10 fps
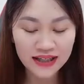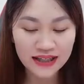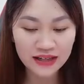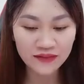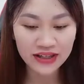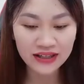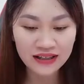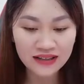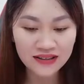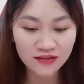Nghe vậy,
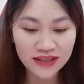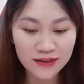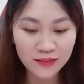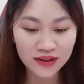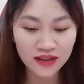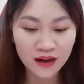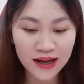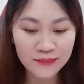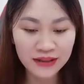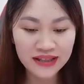dâu Tây mở to
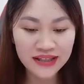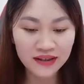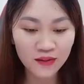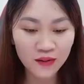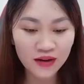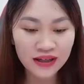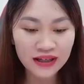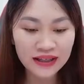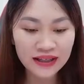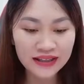hai mắt nhìn cô,
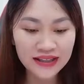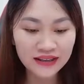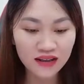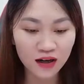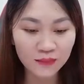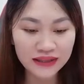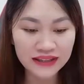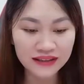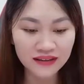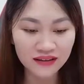Hiển nhiên khó mà
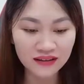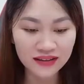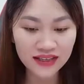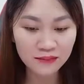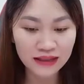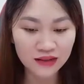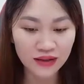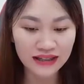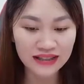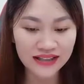tin được người trước mặt
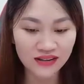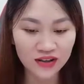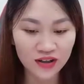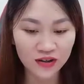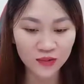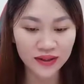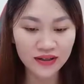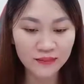thoạt nhìn còn nhỏ tuổi hơn